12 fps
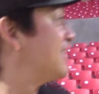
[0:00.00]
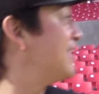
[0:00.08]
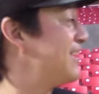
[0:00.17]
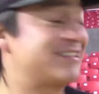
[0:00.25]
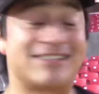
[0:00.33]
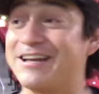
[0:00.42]

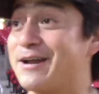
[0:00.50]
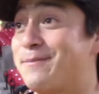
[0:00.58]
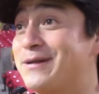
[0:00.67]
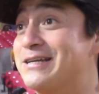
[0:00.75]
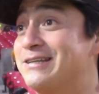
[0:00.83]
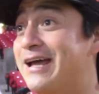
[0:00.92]
Este,
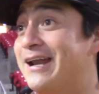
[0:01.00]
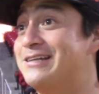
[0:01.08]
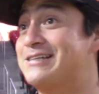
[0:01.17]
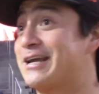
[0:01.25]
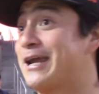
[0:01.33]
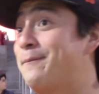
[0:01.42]
representar
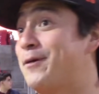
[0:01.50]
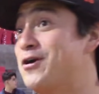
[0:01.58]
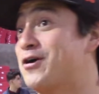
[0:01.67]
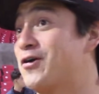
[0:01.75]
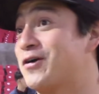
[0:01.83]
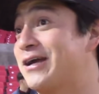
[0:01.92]
este equipo
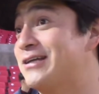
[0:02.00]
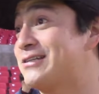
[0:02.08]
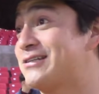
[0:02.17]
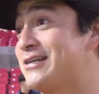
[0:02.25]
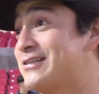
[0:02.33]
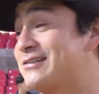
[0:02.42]
yo creo que es
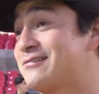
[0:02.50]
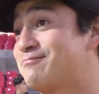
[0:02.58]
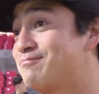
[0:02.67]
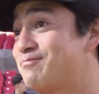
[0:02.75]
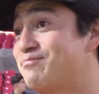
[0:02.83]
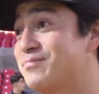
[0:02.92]

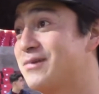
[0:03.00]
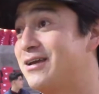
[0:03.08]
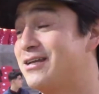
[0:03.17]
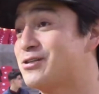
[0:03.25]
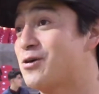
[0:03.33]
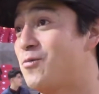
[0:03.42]

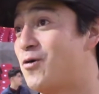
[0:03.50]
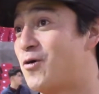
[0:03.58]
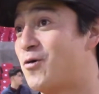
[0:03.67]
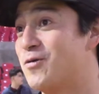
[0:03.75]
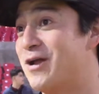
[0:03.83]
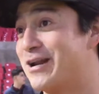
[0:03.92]
es
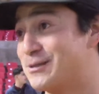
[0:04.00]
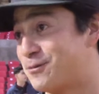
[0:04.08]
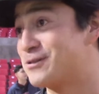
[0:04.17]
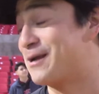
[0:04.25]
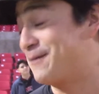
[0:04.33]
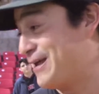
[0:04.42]
como una
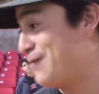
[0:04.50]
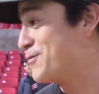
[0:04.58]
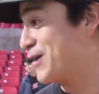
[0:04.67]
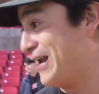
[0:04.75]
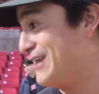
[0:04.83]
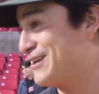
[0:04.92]
responsabilidad
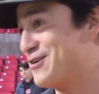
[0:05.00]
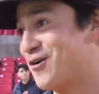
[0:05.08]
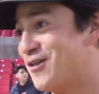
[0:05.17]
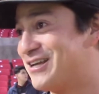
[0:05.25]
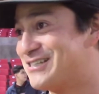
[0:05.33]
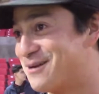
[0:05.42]
muy grande,
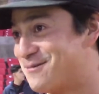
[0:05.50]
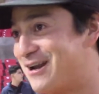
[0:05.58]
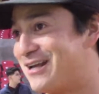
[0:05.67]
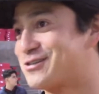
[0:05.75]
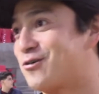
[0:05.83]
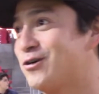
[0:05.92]
¿no? De hacer bien
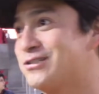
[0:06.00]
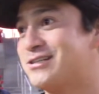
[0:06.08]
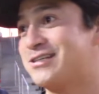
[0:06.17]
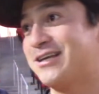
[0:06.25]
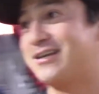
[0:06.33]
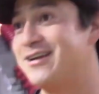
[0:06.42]
las
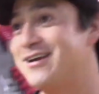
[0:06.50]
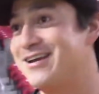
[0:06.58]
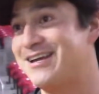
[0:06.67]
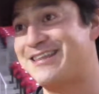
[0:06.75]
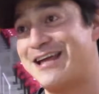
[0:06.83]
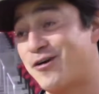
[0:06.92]
cosas y,
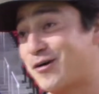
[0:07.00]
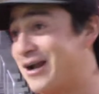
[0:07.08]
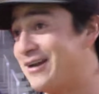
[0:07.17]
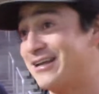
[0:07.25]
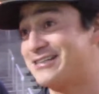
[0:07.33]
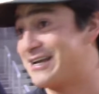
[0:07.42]
de
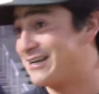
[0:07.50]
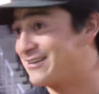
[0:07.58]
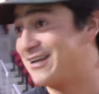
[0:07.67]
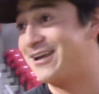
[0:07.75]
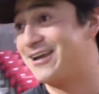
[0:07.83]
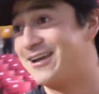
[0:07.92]
lograr,
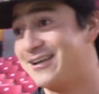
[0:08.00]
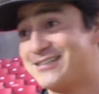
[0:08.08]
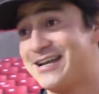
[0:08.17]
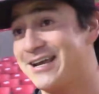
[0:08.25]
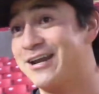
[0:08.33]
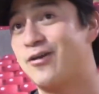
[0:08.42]
de,
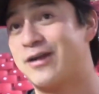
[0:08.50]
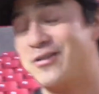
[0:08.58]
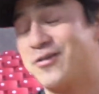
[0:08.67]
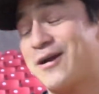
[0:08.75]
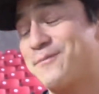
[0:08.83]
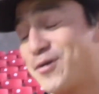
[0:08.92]
seguir
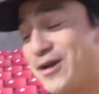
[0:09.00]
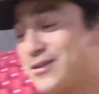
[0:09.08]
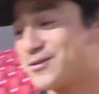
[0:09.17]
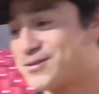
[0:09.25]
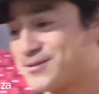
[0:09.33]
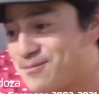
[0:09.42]
logrando
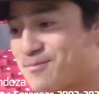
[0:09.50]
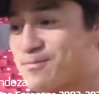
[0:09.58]
campeonatos.